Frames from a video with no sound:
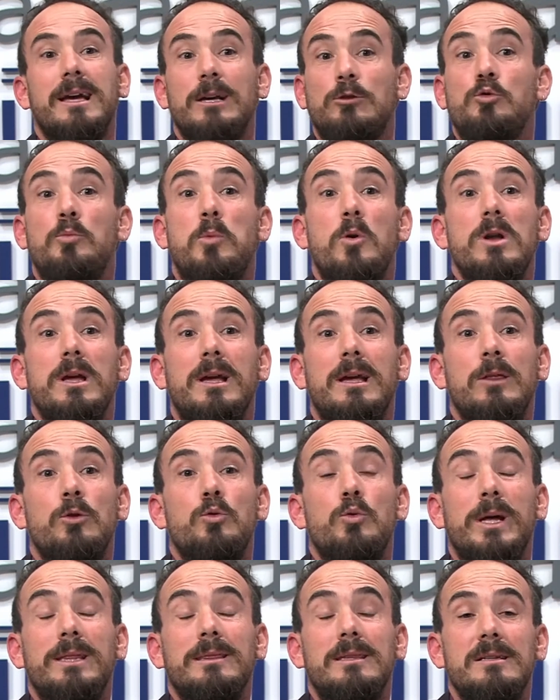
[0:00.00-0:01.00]
que supone que
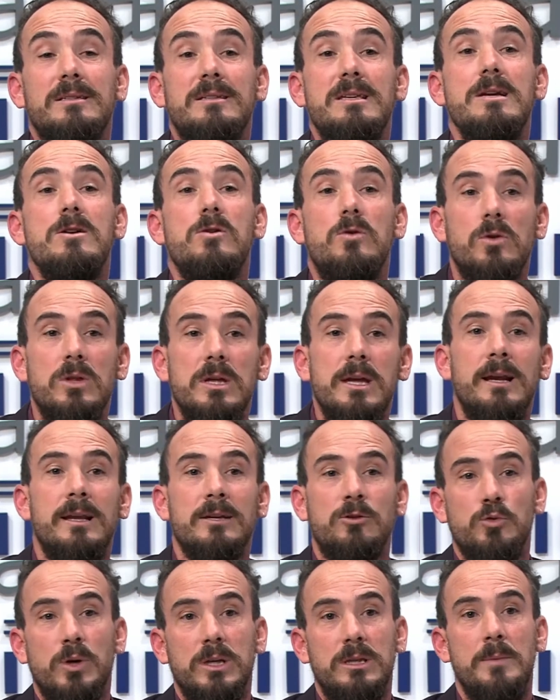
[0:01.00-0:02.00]
durante cinco días
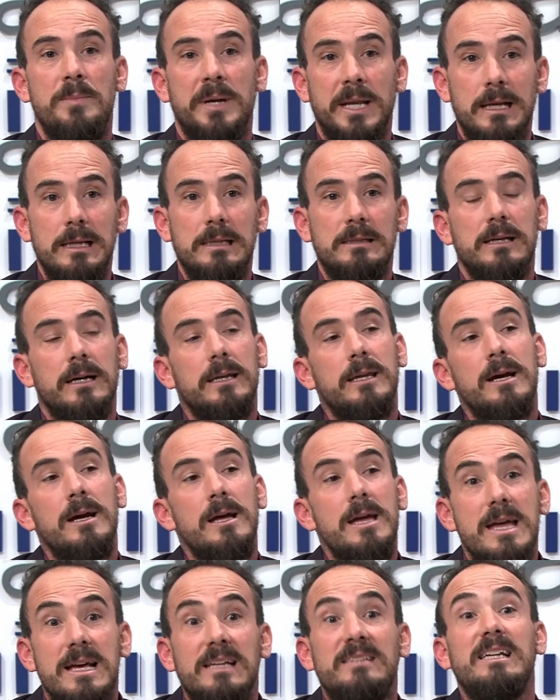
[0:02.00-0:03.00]
la ciudad esté
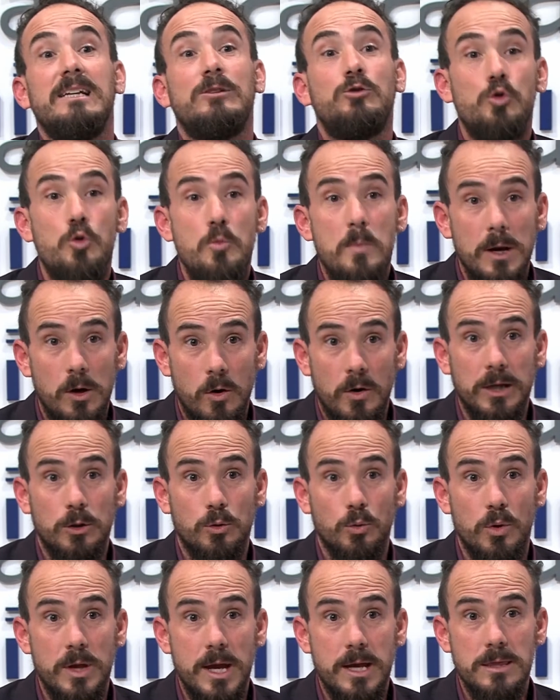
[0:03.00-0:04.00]
paralizada, se suman los
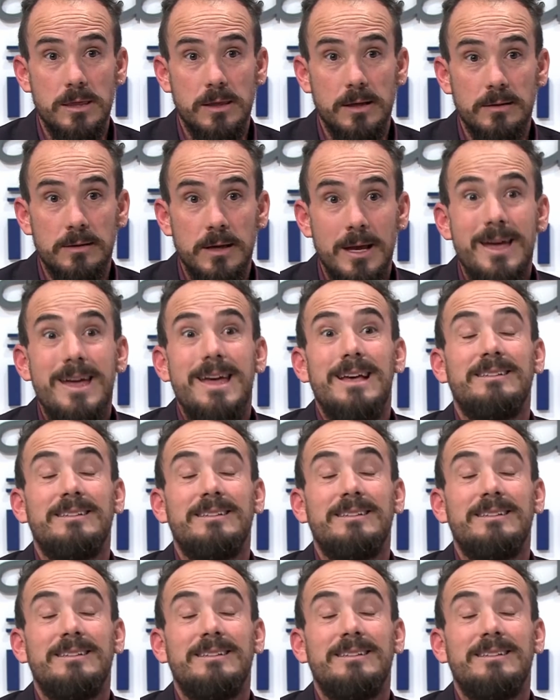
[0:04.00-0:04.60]
estudiantes,